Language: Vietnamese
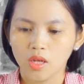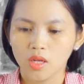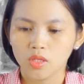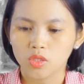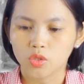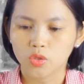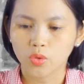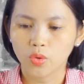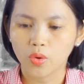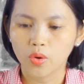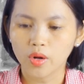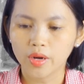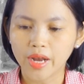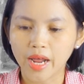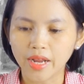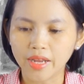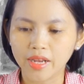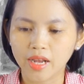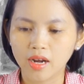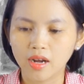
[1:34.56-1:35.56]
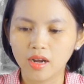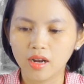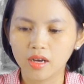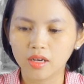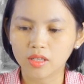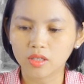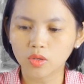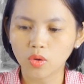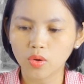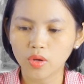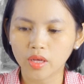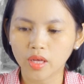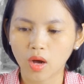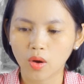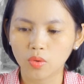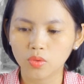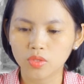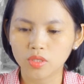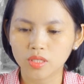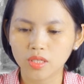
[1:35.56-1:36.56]
Chúa đã nhận lời tôi
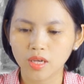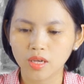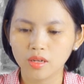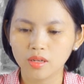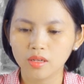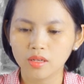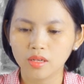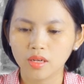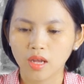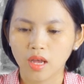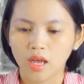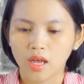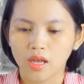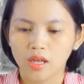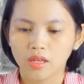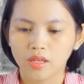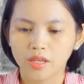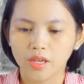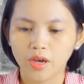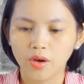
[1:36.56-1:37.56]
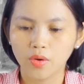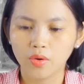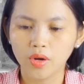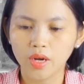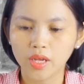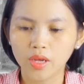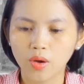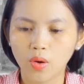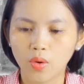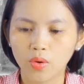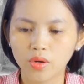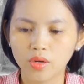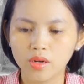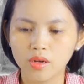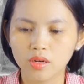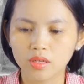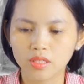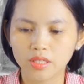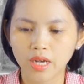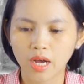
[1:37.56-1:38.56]
cầu xin, nhiều linh hồn
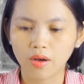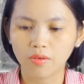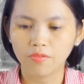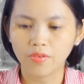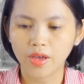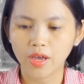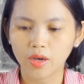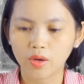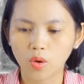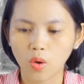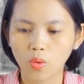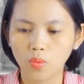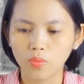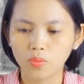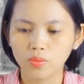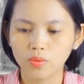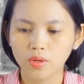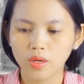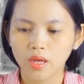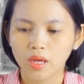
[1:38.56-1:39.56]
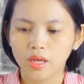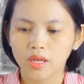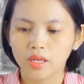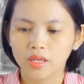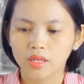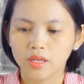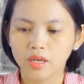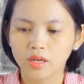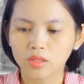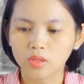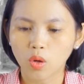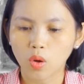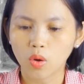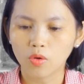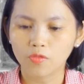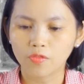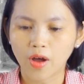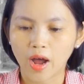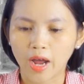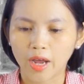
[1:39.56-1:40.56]
được trở về cùng, nhưng
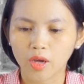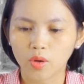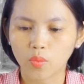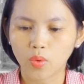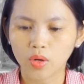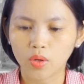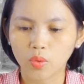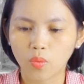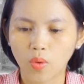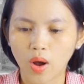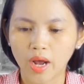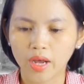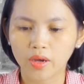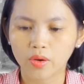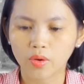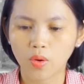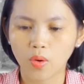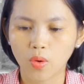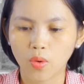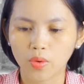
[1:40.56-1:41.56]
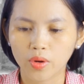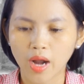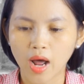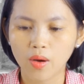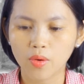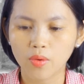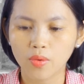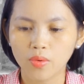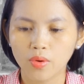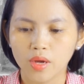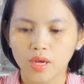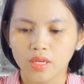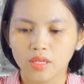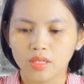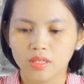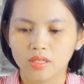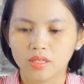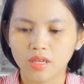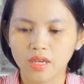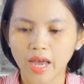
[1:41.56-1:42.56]
tôi phải quằn quại khổ đau
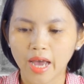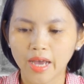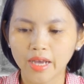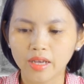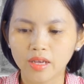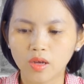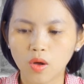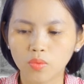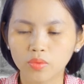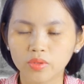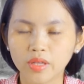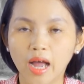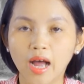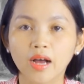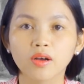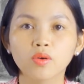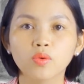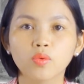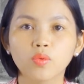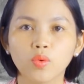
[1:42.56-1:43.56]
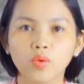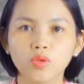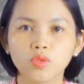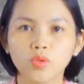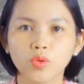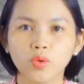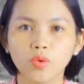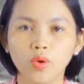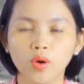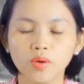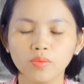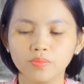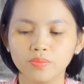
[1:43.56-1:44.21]
dưới ách công thẳng của Chúa.